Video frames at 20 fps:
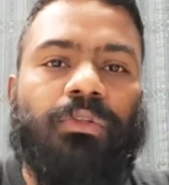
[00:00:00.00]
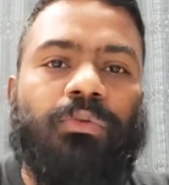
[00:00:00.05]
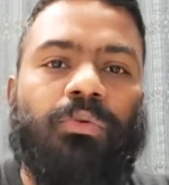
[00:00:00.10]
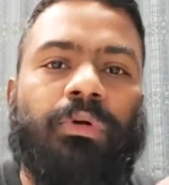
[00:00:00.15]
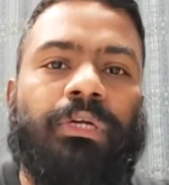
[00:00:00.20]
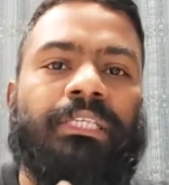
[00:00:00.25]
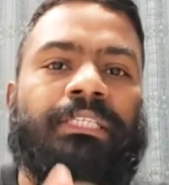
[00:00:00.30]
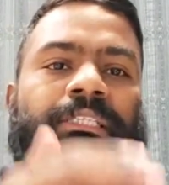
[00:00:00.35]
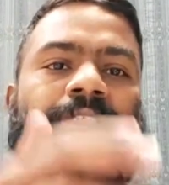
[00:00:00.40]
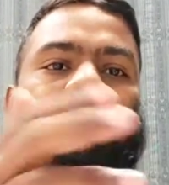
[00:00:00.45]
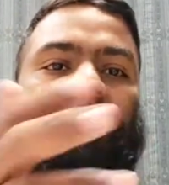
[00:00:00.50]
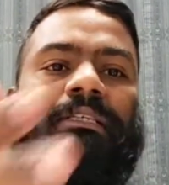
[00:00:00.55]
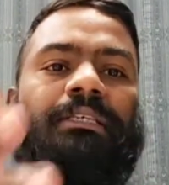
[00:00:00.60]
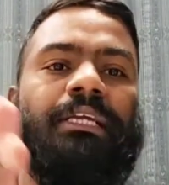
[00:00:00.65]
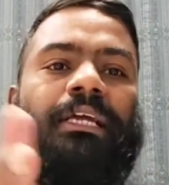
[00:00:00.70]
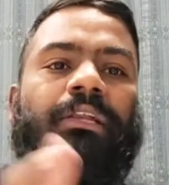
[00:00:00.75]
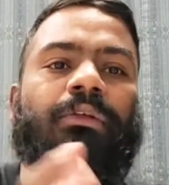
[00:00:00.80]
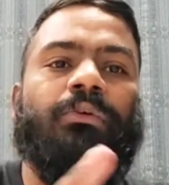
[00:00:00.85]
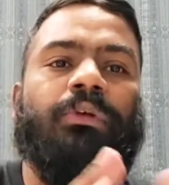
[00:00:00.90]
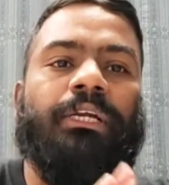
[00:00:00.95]
तो इसी तरह से
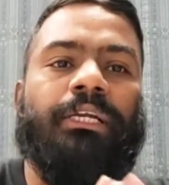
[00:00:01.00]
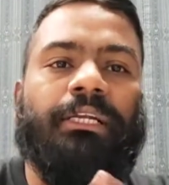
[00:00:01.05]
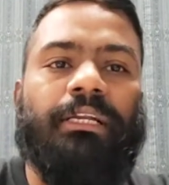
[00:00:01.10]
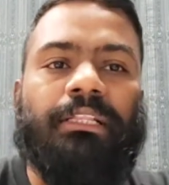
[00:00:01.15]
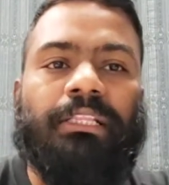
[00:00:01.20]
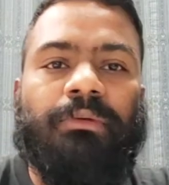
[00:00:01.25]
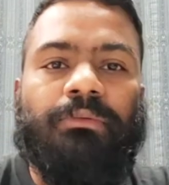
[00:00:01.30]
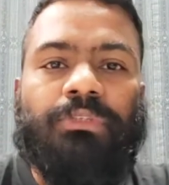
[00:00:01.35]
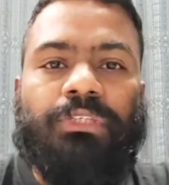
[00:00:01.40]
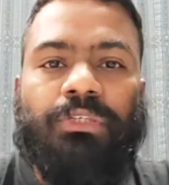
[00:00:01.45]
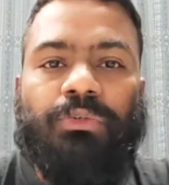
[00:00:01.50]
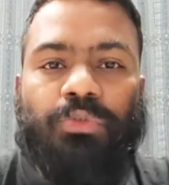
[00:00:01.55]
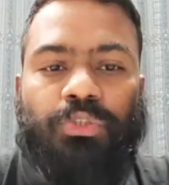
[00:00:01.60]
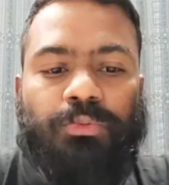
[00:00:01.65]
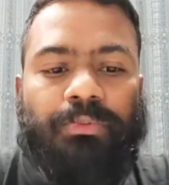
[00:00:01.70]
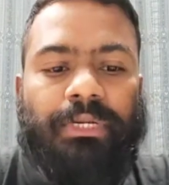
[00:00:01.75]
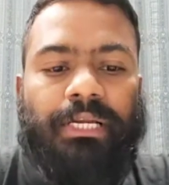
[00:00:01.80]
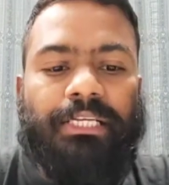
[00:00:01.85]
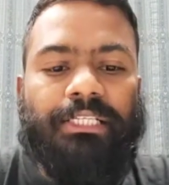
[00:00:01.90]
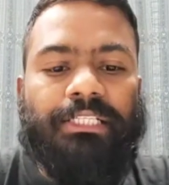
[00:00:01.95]
कैलकुलेट करते हुए उसकी
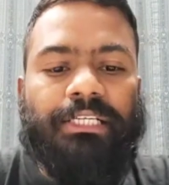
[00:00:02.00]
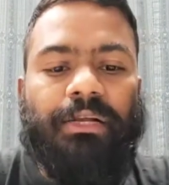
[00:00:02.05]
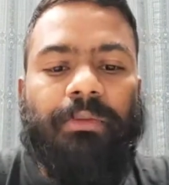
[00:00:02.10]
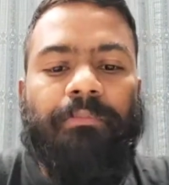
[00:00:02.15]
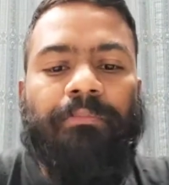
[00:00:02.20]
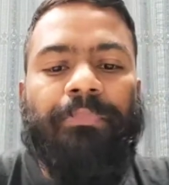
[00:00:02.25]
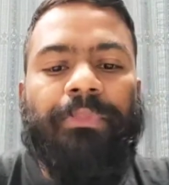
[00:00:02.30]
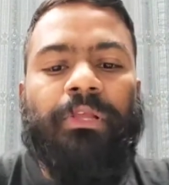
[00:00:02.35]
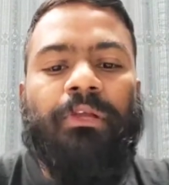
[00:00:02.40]
डोज बना लीजिएगा